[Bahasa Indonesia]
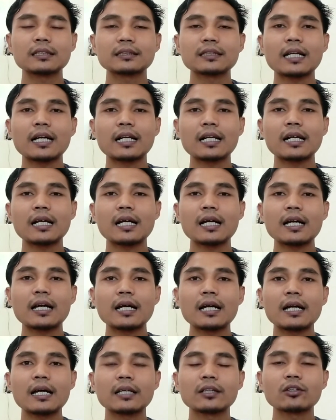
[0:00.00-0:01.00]

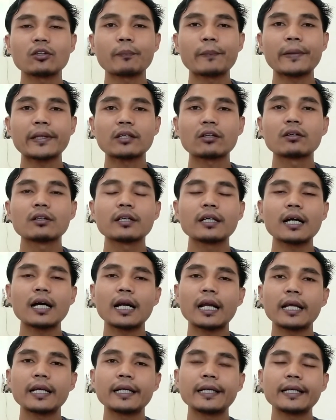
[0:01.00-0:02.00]
cara atau metode yang
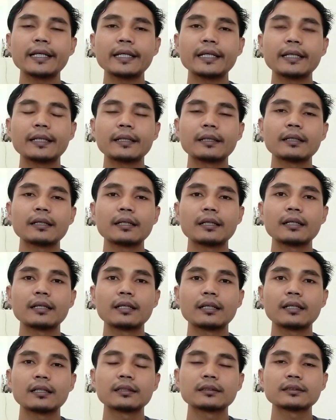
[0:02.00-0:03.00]
lain ini
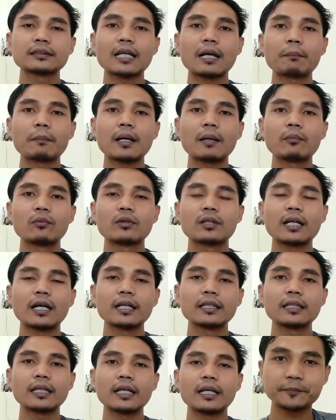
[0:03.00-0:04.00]
eh, sama mudahnya